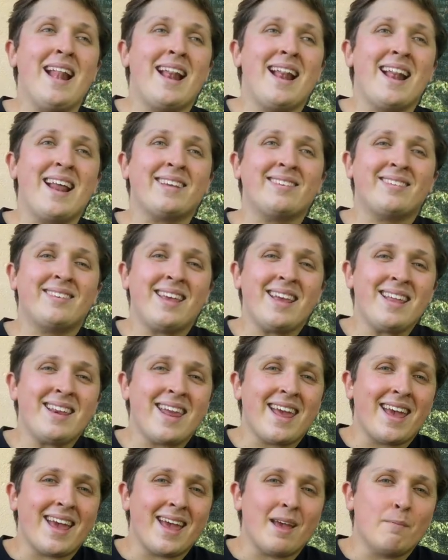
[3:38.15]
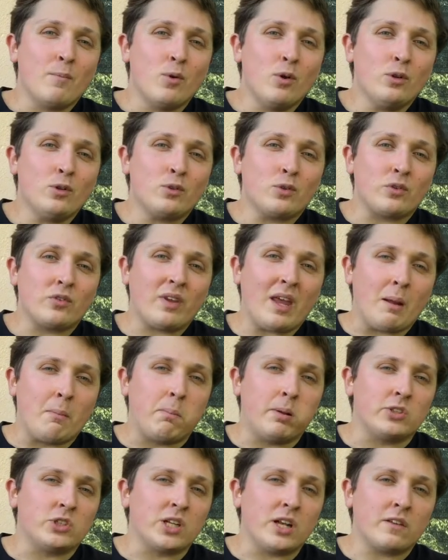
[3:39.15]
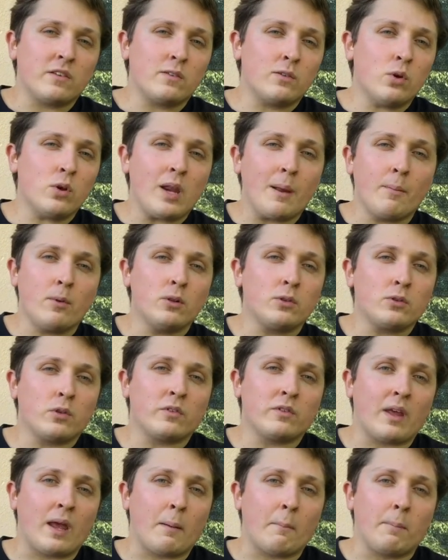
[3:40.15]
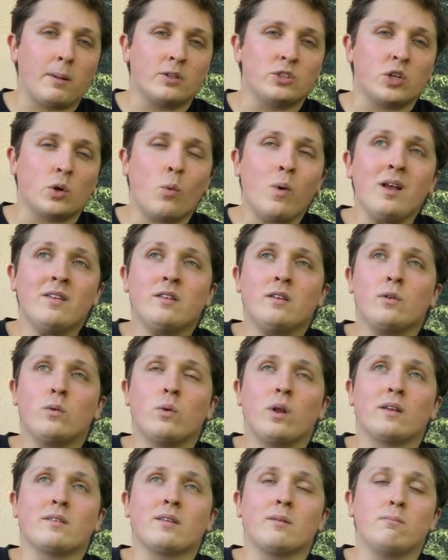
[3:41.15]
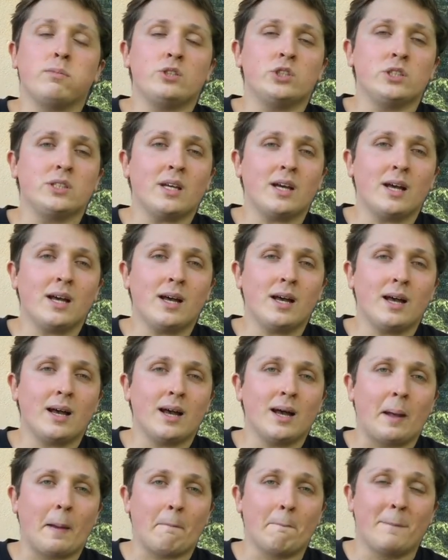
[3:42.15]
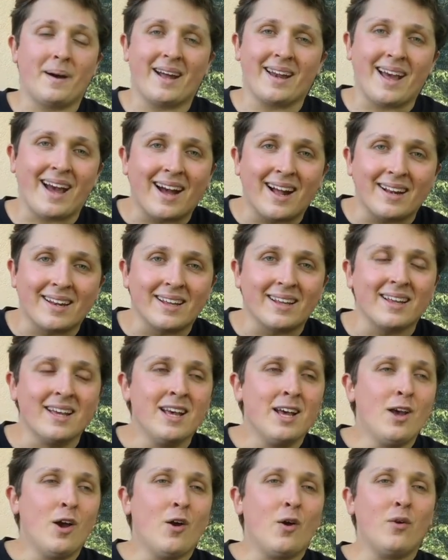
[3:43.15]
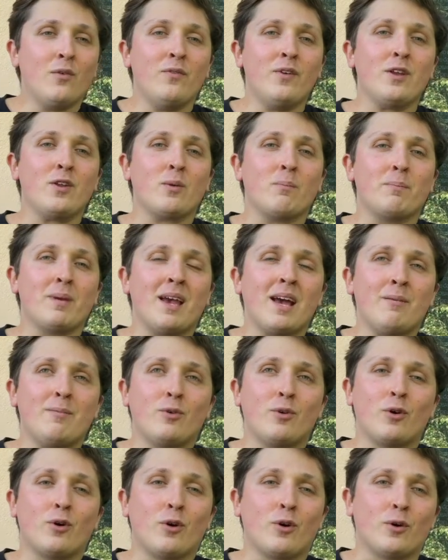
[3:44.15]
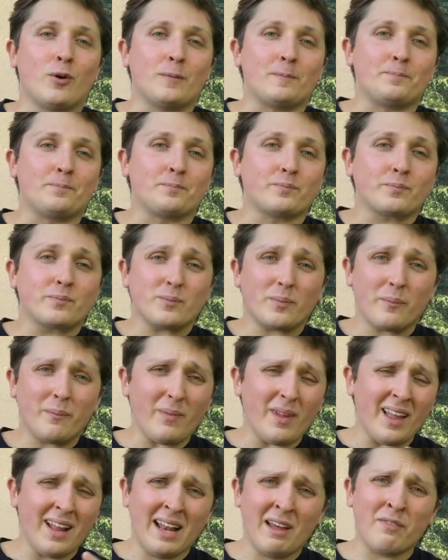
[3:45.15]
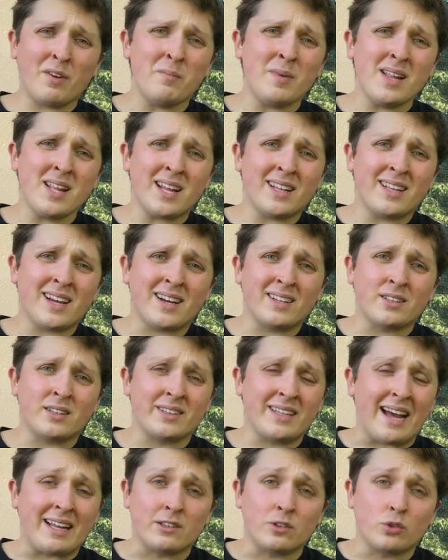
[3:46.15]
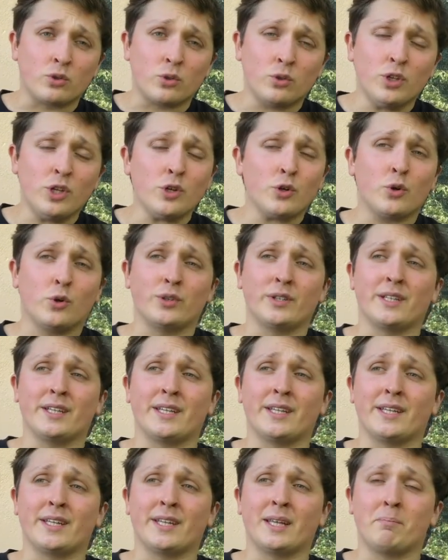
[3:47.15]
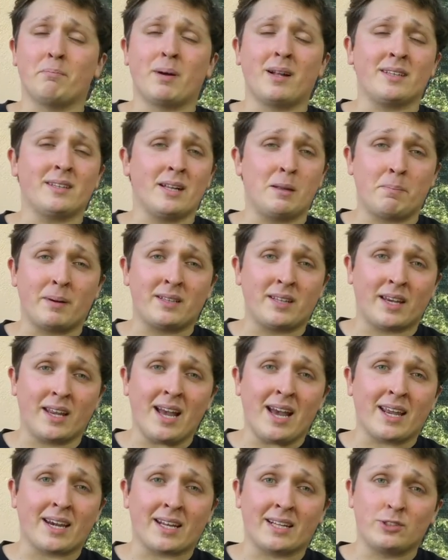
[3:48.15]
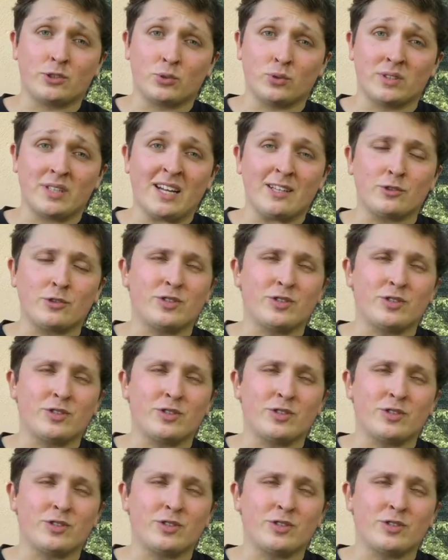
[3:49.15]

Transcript: La serie è molto semplice, la storia è molto semplice, quasi di una semplicità banale, ovvero abbiamo alla famiglia da Dutton con eh, il, pa il, patriarca John Dutton